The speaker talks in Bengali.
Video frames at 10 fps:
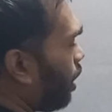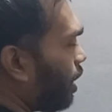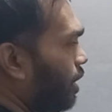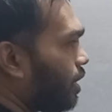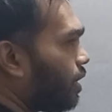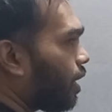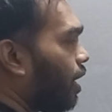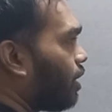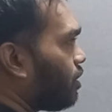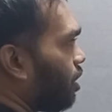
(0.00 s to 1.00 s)
সংখ্যা নিজের
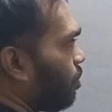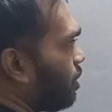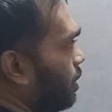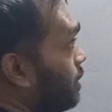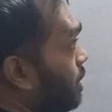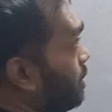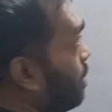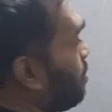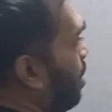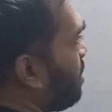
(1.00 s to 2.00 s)
থেকে লিখতে পারবেন কি
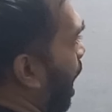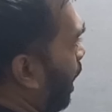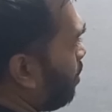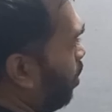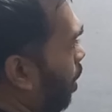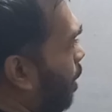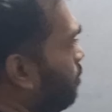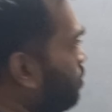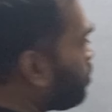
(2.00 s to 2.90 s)
সিস্টেম আমি আগেই বলে দিই